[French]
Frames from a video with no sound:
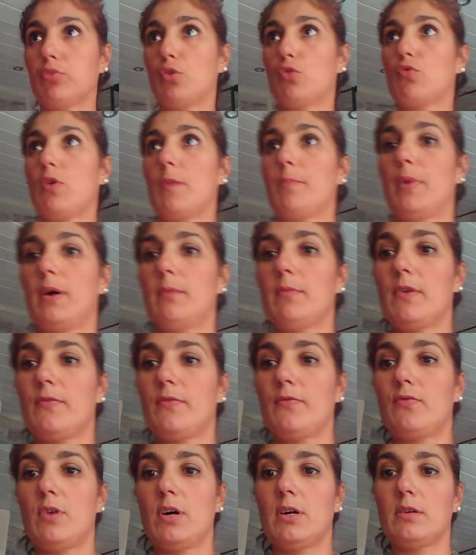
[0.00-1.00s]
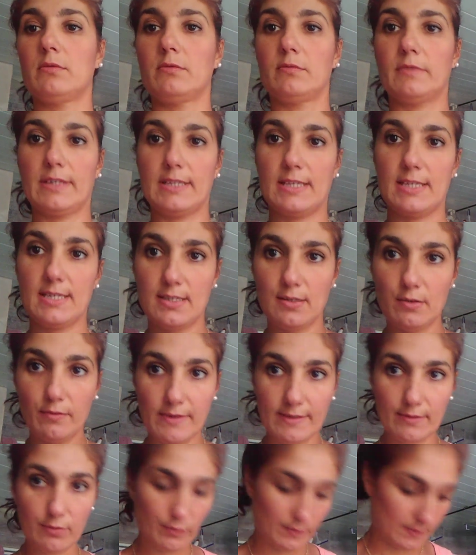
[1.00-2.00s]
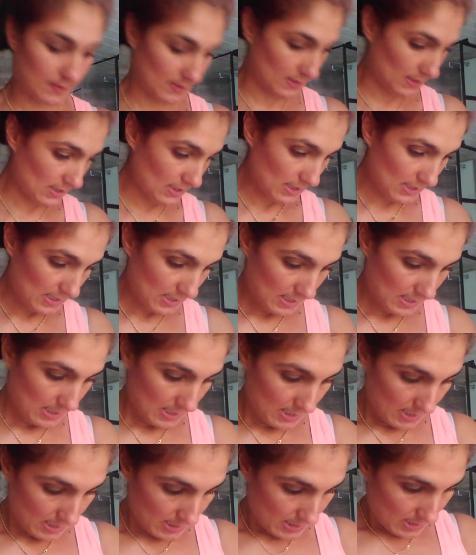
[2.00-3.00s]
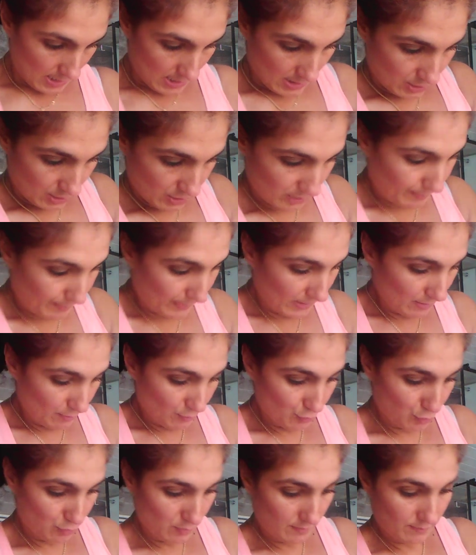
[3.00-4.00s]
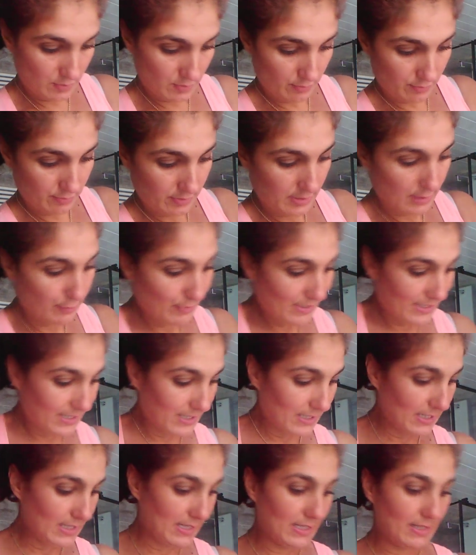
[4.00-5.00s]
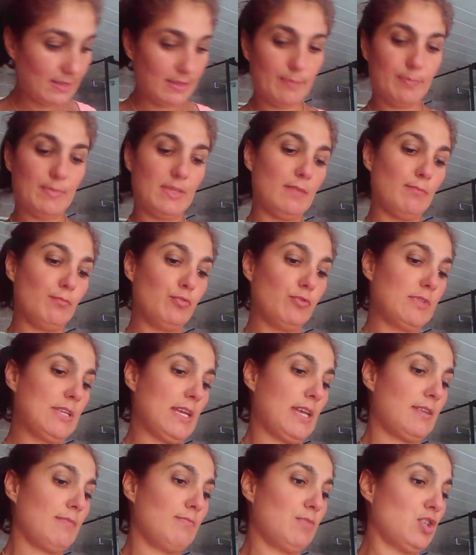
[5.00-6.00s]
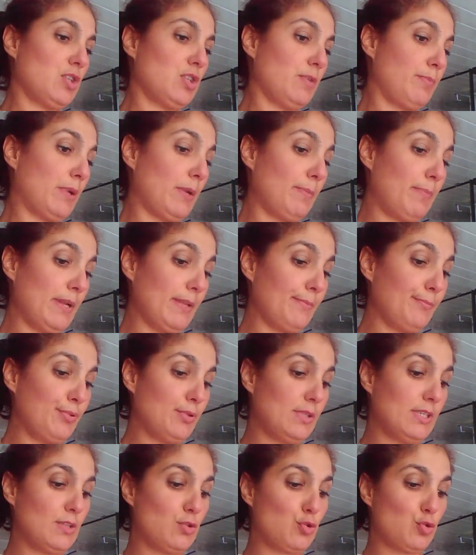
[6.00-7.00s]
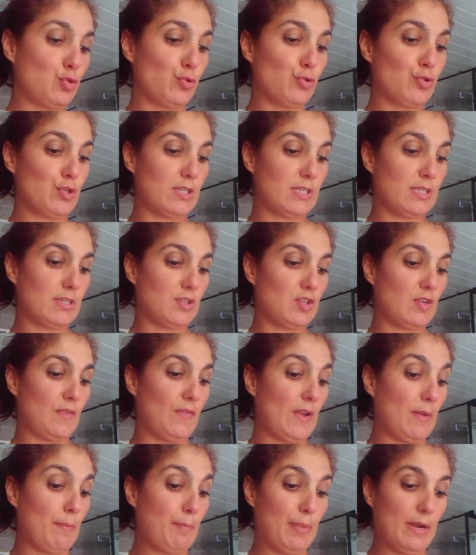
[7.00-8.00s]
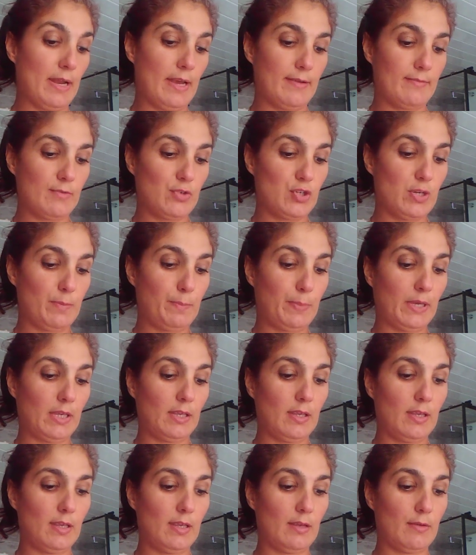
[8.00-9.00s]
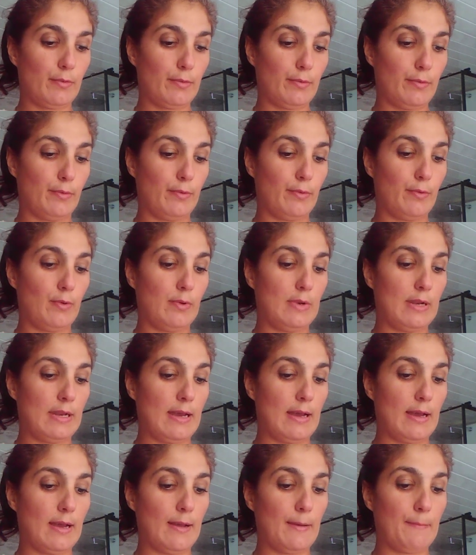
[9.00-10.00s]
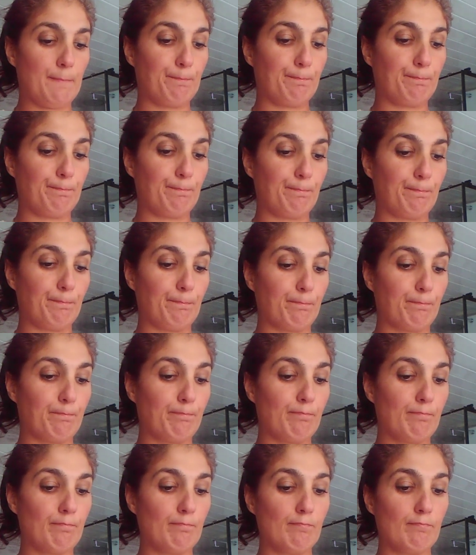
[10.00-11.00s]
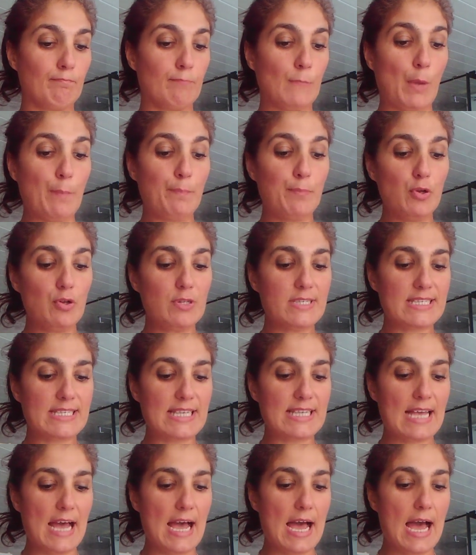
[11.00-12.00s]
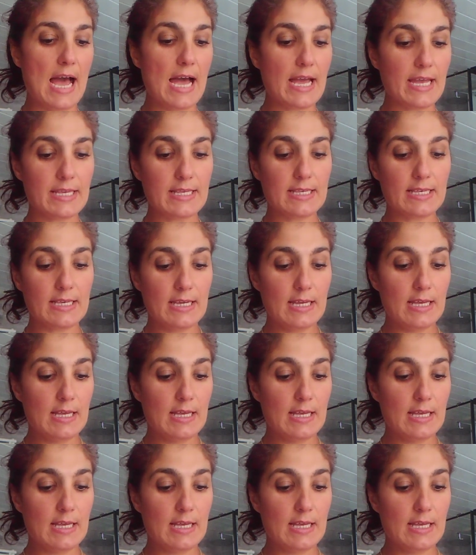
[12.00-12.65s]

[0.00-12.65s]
pourquoi pas, ma foi, hein, on va tester, on va tenter. J'ai pris ensuite, vous entendez le bling bling des petites bouteilles. J'ai pris plein de petites sauces, j'ai fait le plein. J'ai pris euh, la hum, Bulls Eye